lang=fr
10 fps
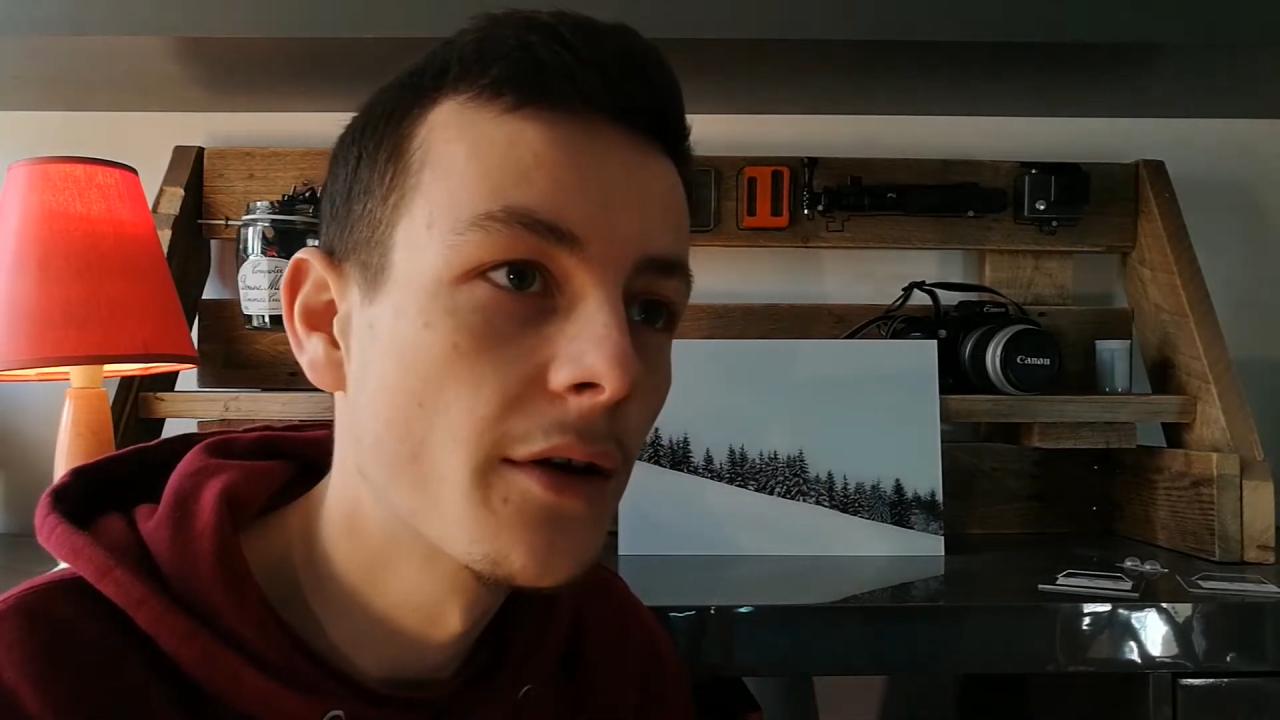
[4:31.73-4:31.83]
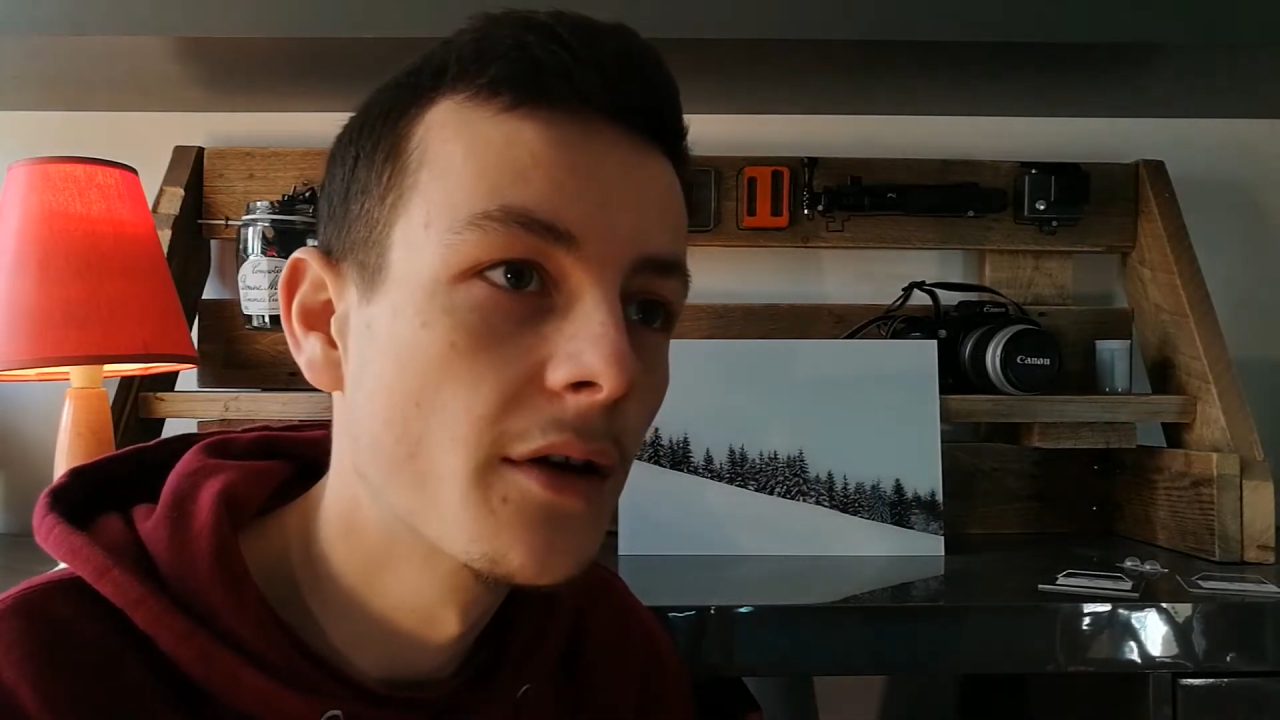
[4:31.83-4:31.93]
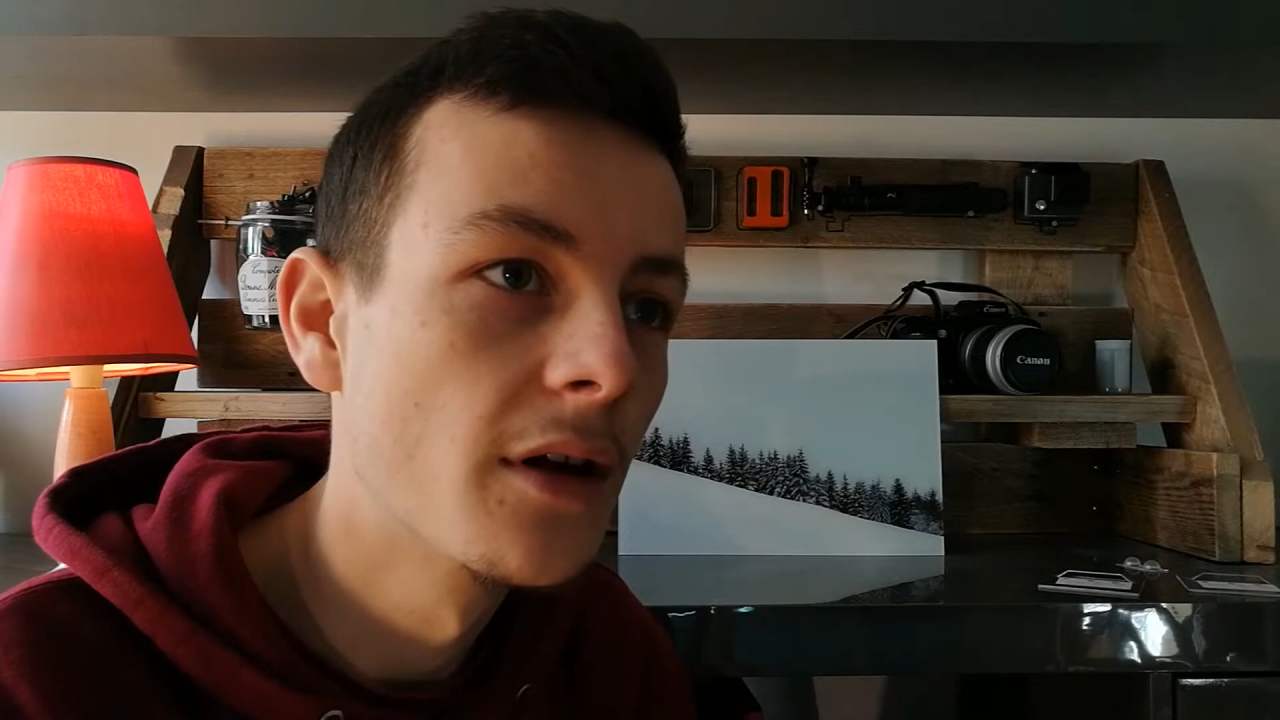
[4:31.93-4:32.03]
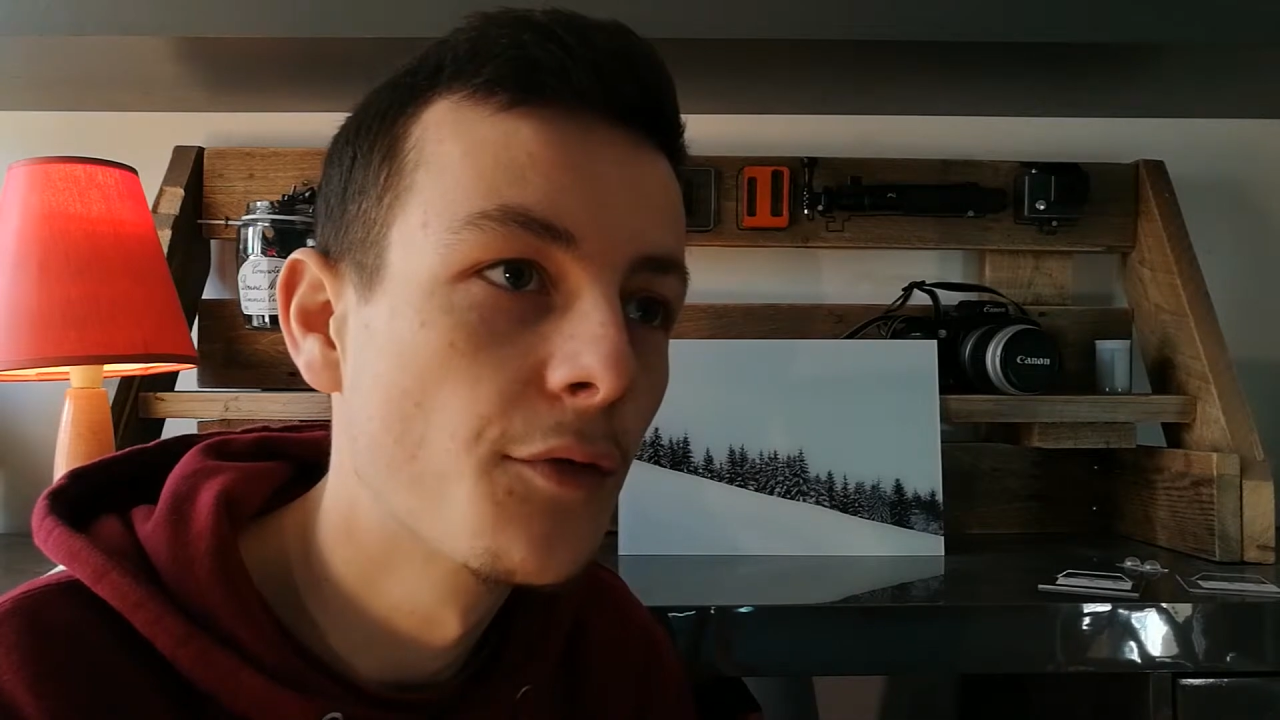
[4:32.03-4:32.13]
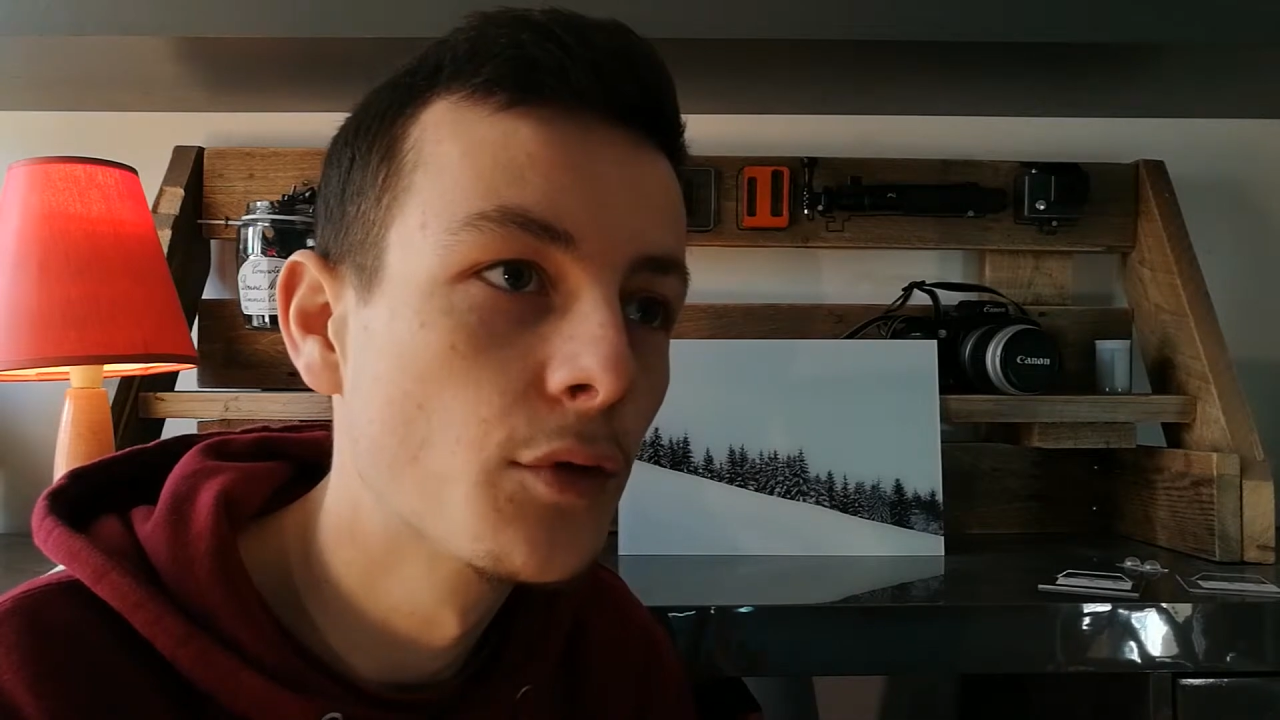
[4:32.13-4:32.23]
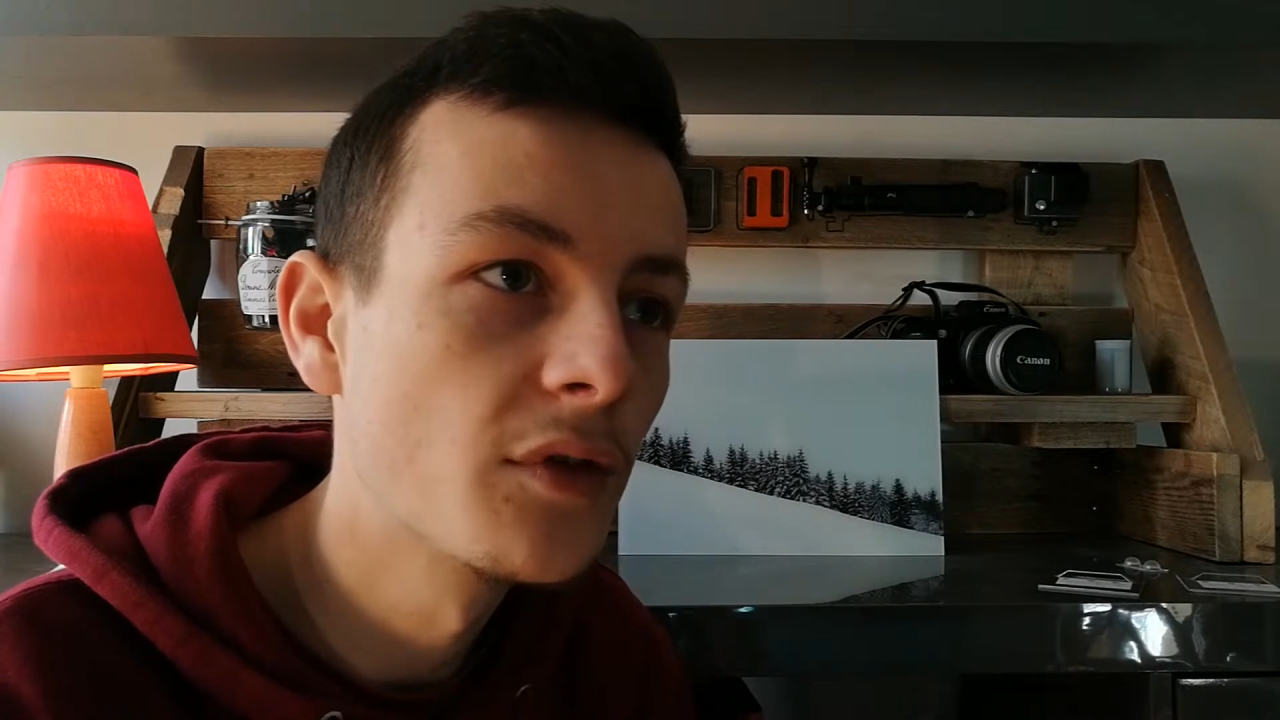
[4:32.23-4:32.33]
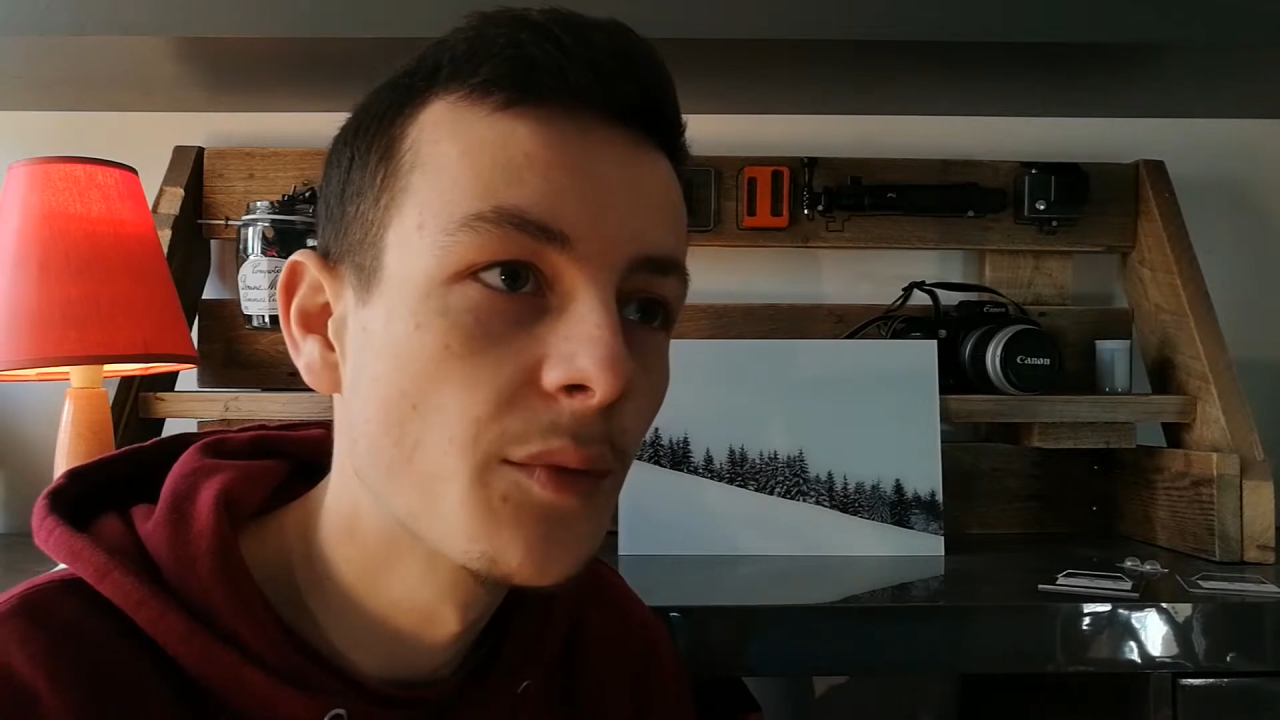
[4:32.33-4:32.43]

les, photos,